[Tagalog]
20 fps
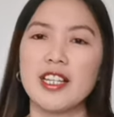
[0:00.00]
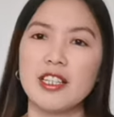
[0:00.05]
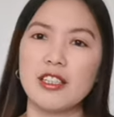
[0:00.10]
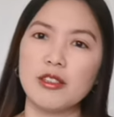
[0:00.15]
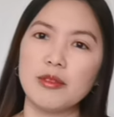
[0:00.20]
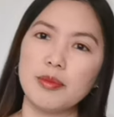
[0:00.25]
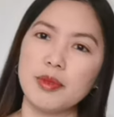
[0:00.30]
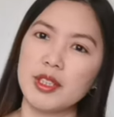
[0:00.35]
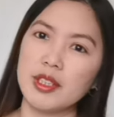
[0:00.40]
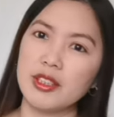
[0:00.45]
any
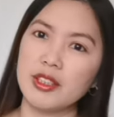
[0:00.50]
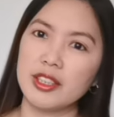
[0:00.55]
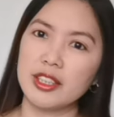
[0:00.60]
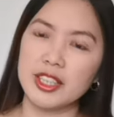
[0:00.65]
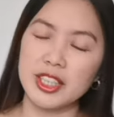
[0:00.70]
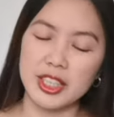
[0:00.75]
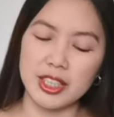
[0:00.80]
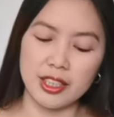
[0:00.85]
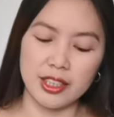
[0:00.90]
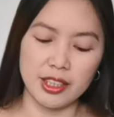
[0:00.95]
opinion
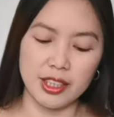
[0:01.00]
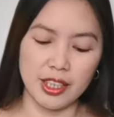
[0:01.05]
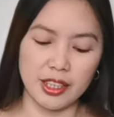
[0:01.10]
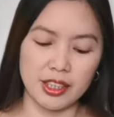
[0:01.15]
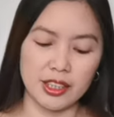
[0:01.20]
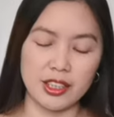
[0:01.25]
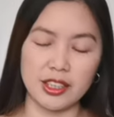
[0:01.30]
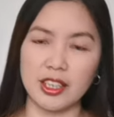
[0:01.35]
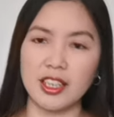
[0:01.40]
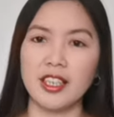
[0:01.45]
or
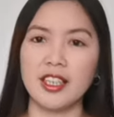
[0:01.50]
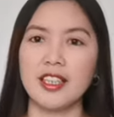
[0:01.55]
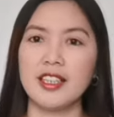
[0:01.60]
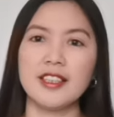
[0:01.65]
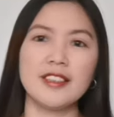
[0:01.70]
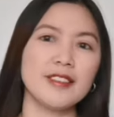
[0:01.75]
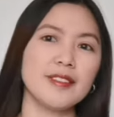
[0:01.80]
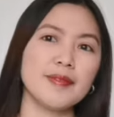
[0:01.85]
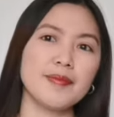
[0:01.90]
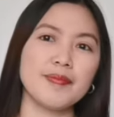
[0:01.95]

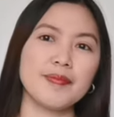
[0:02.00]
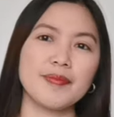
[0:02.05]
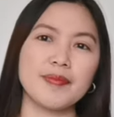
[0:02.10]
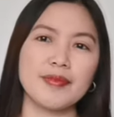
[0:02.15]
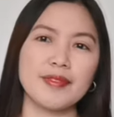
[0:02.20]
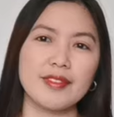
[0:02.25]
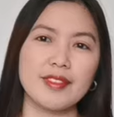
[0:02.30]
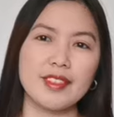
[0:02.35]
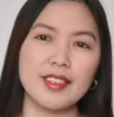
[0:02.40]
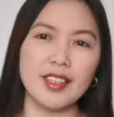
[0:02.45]
suggestion
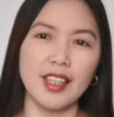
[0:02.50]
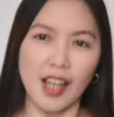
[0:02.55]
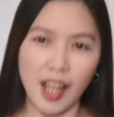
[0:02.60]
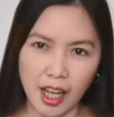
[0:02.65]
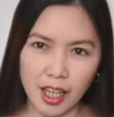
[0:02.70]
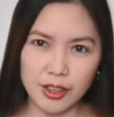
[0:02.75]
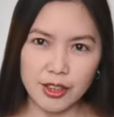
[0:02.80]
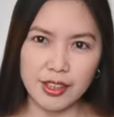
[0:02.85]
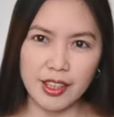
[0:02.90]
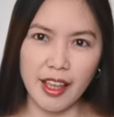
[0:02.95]

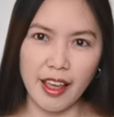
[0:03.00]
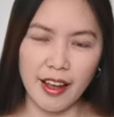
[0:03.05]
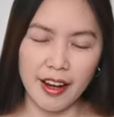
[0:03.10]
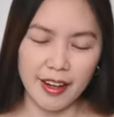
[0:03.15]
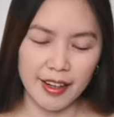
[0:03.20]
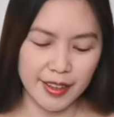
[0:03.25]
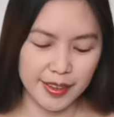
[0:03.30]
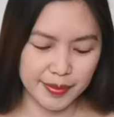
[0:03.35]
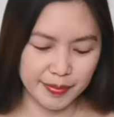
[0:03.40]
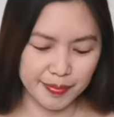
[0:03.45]
out
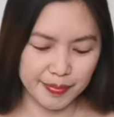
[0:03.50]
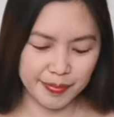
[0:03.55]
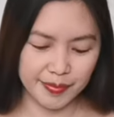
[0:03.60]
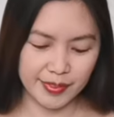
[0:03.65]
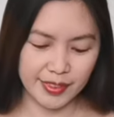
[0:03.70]
there.